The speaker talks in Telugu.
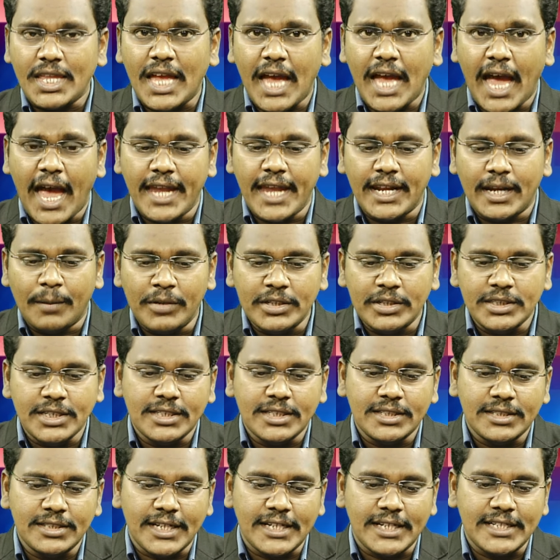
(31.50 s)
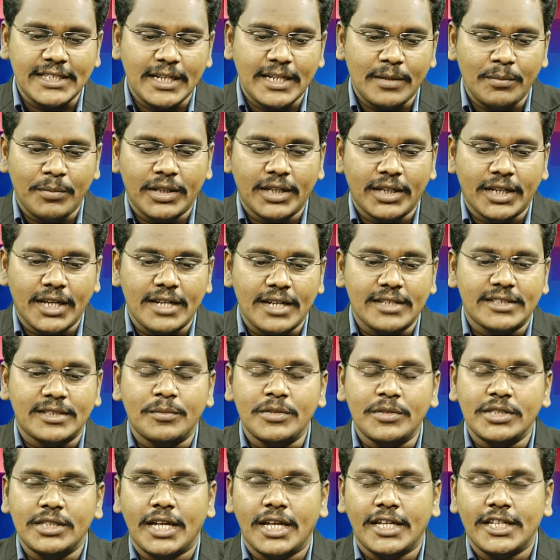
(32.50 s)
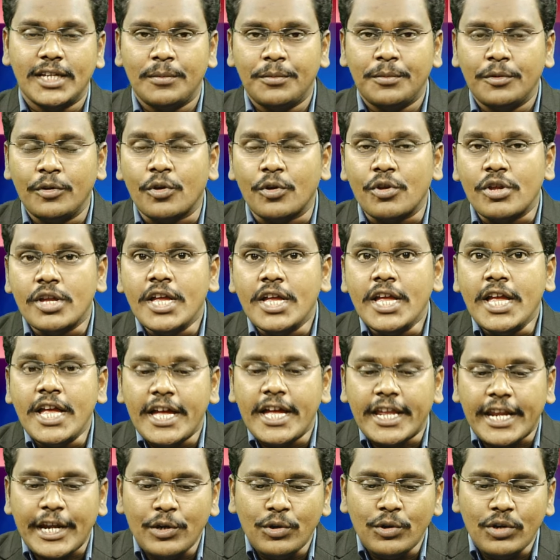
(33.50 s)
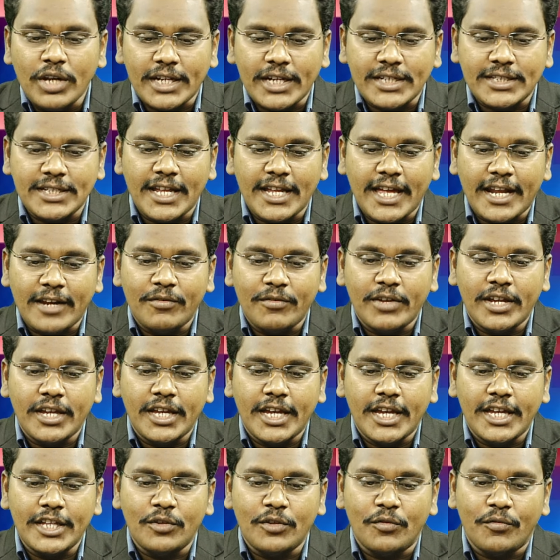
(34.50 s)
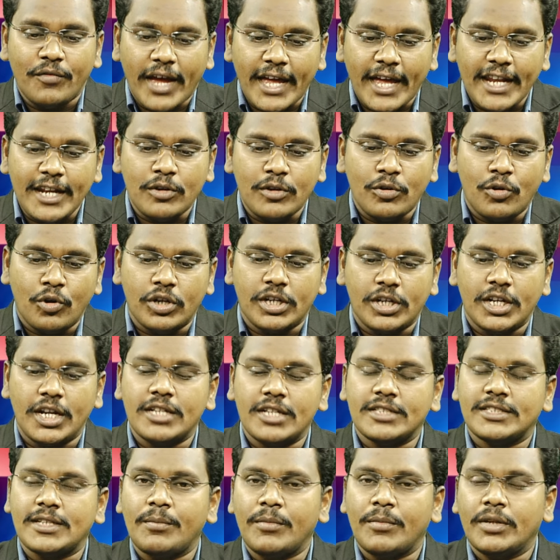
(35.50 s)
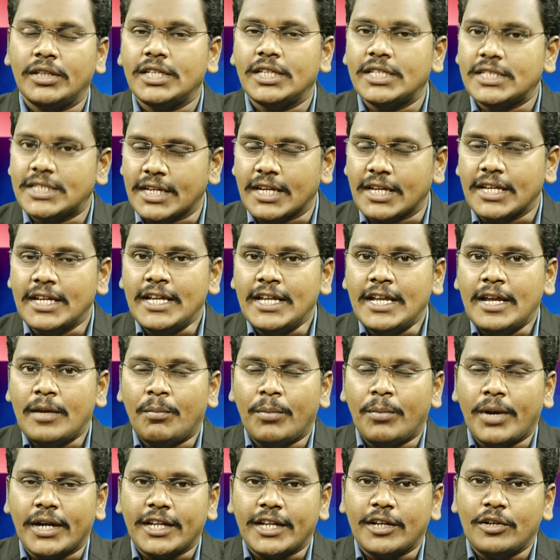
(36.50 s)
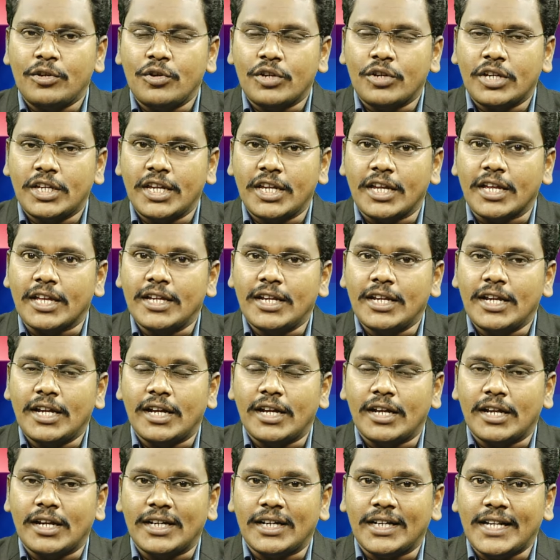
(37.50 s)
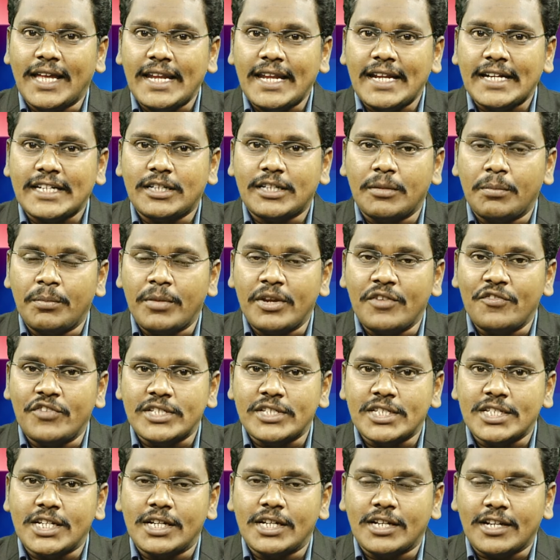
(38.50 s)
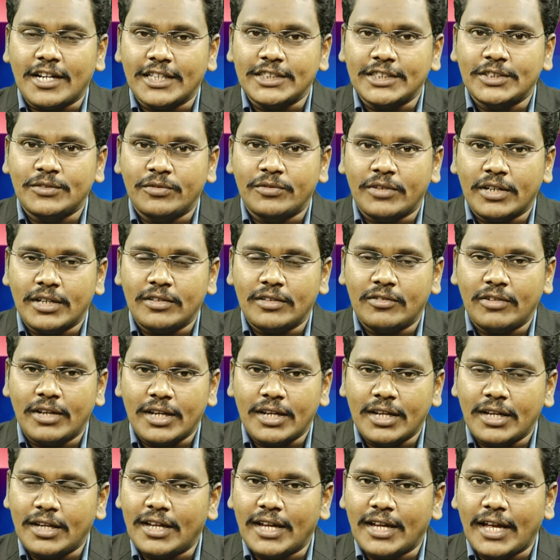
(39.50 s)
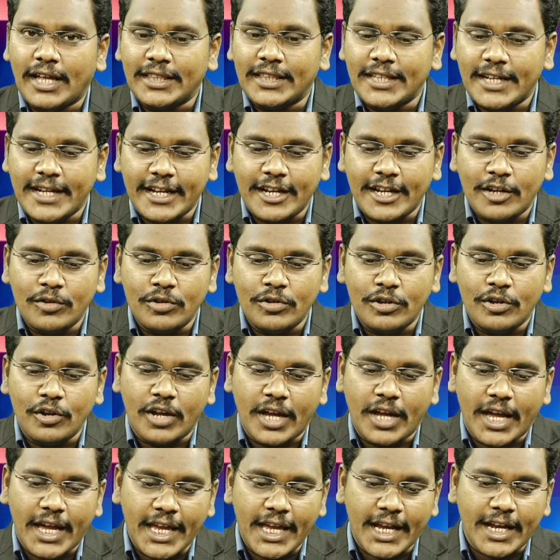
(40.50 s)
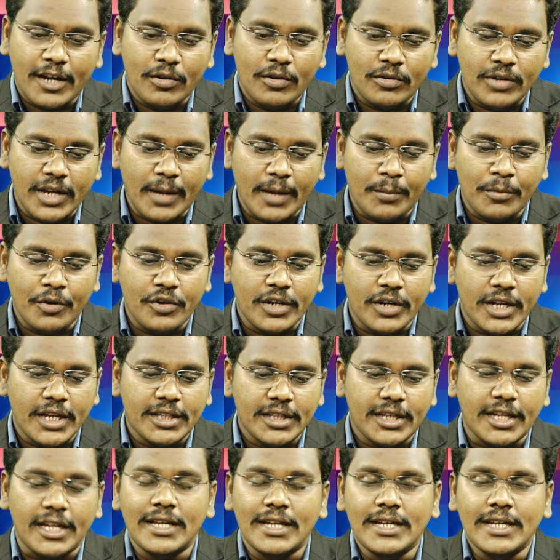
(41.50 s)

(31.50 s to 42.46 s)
ఆయన అమలు చేసిన సంక్షేమ పథకాలకు సంబంధించి దాదాపు రెండు లక్షల అరవై ఐదు వేల కోట్లకు సంబంధించి బటన్ నొక్కి డైరెక్ట్ బెనిఫిషరీ ట్రాన్స్ఫర్ ద్వారా అందరి అకౌంట్లో ఆ అకౌంట్ అమౌంట్ అయితే